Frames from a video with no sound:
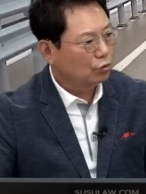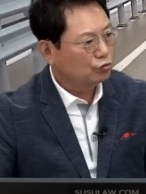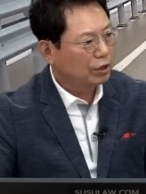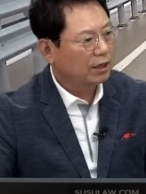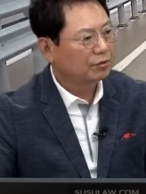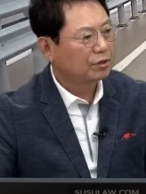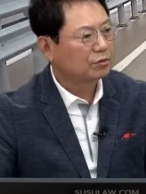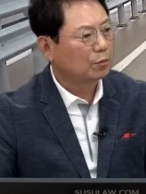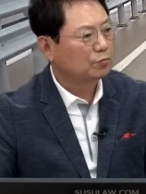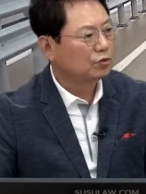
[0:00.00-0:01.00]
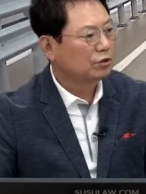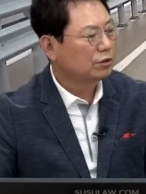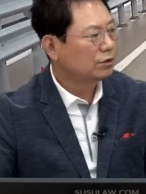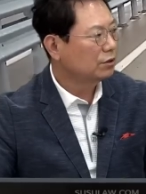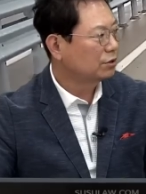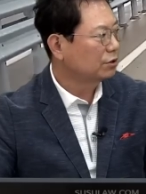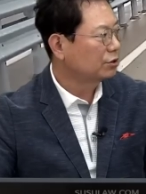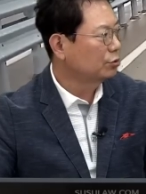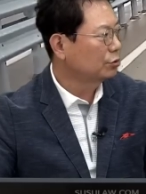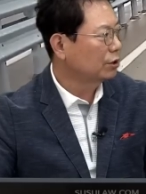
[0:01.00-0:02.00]
역주행하기 위해서 멈춘 저
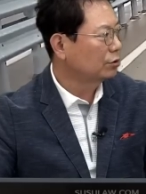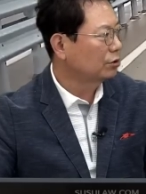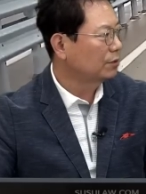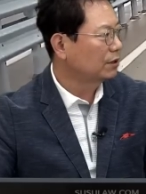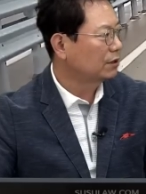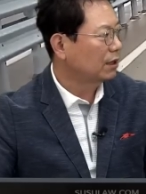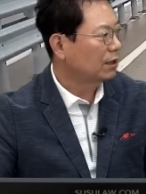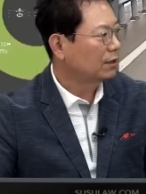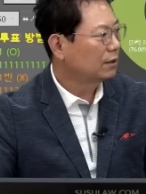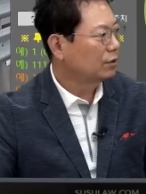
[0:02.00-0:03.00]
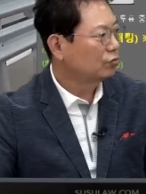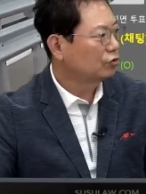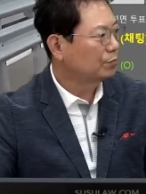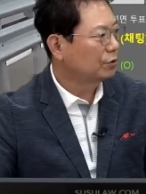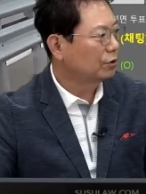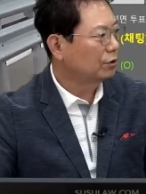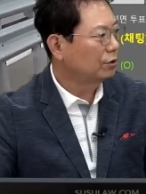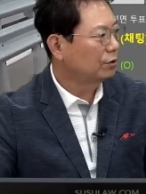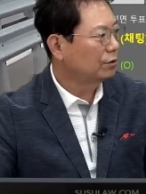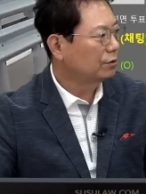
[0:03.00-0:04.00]
승용차가 더 잘못했다.
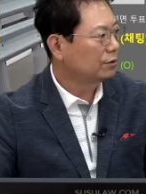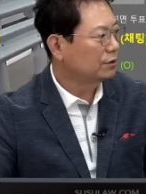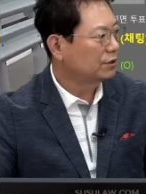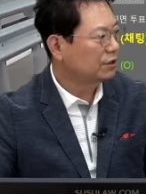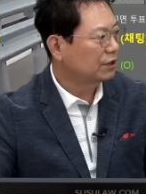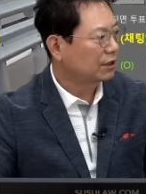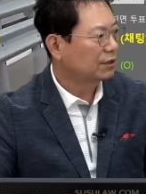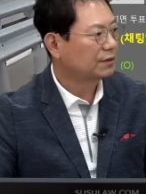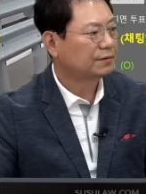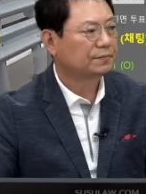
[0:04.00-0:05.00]
투표 시작.